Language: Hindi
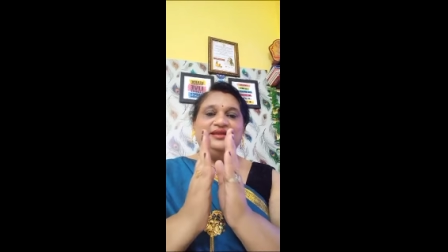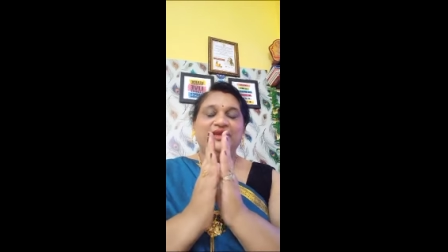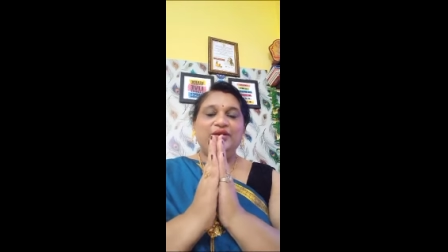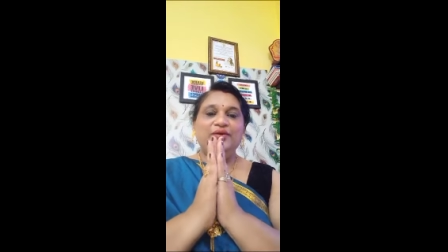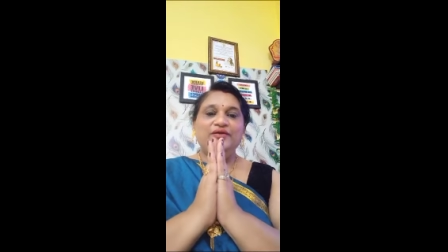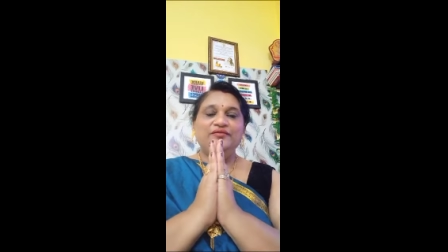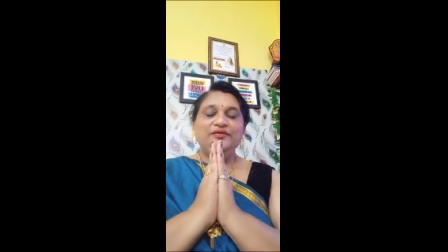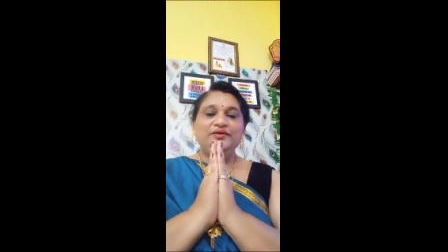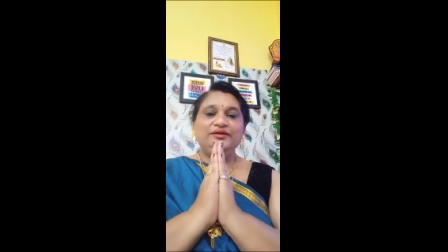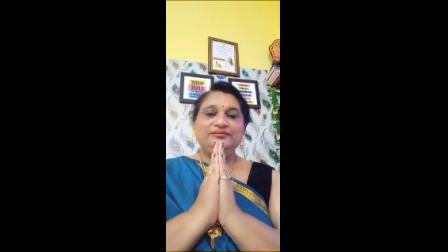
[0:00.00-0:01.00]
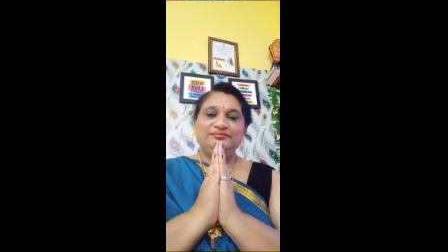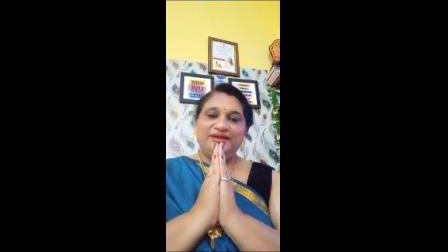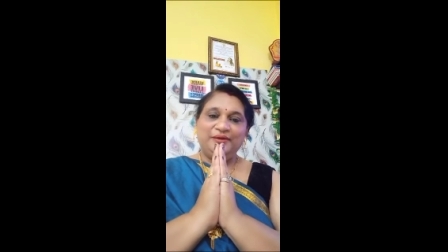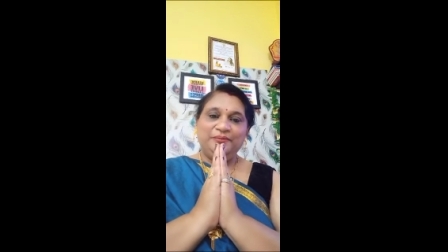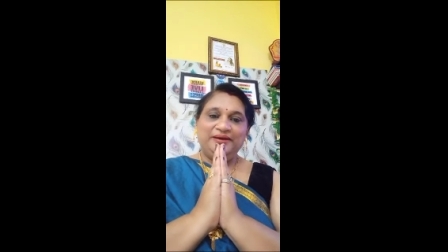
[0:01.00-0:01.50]
हेलो एवरीवन
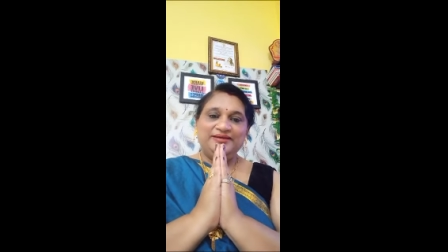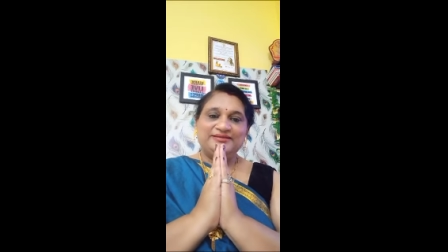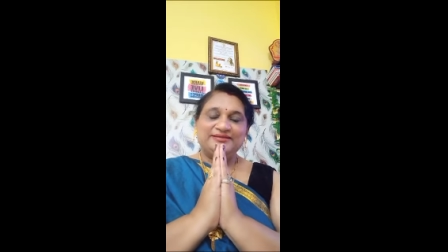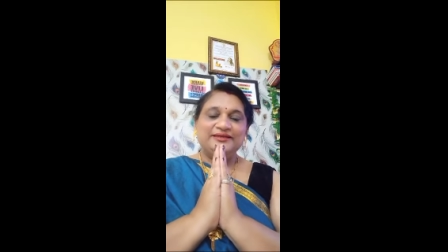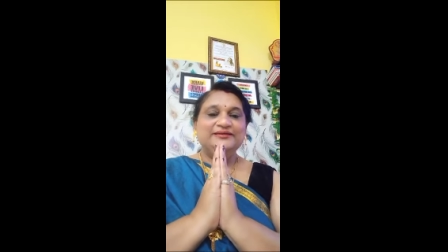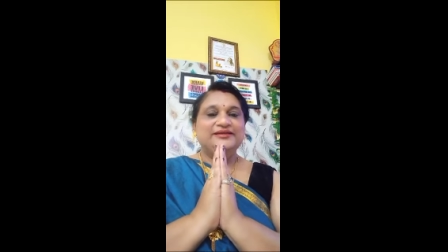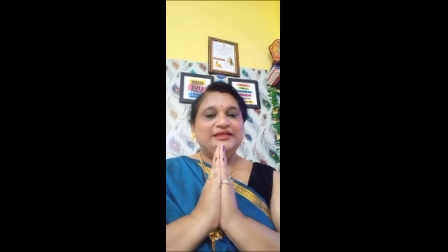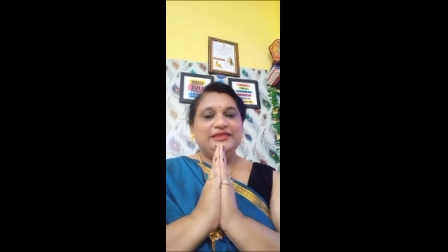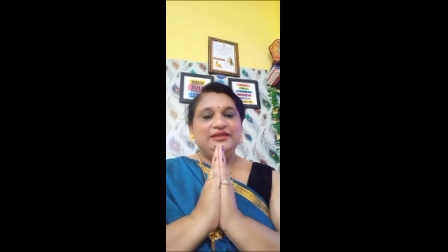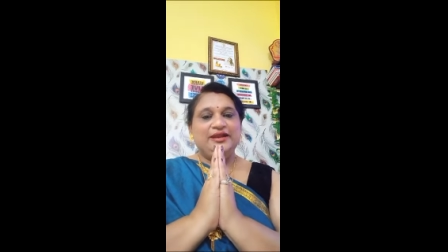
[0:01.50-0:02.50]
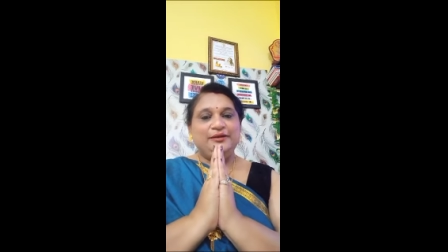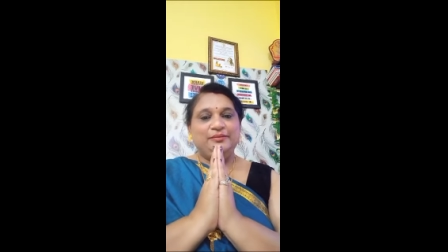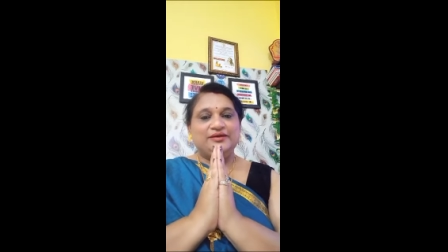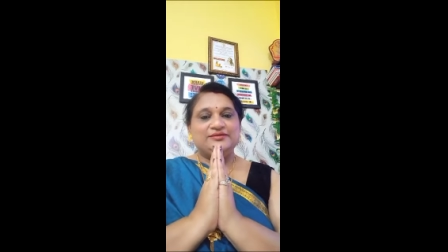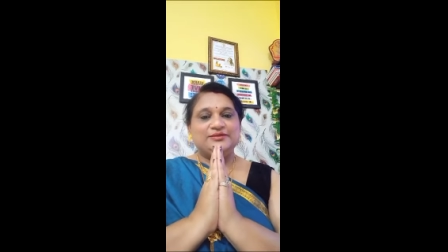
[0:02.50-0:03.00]
मैं उपासना रेकी ग्रैंड
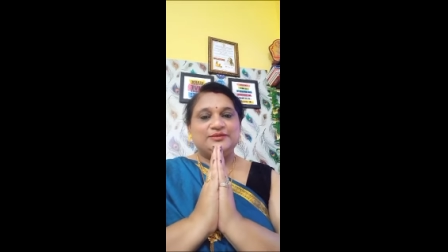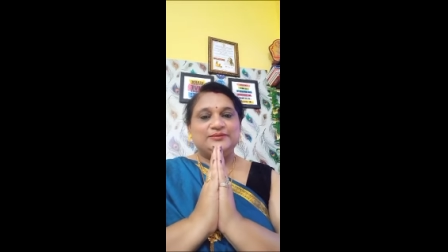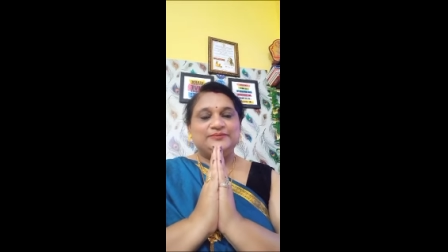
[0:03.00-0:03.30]
मास्टर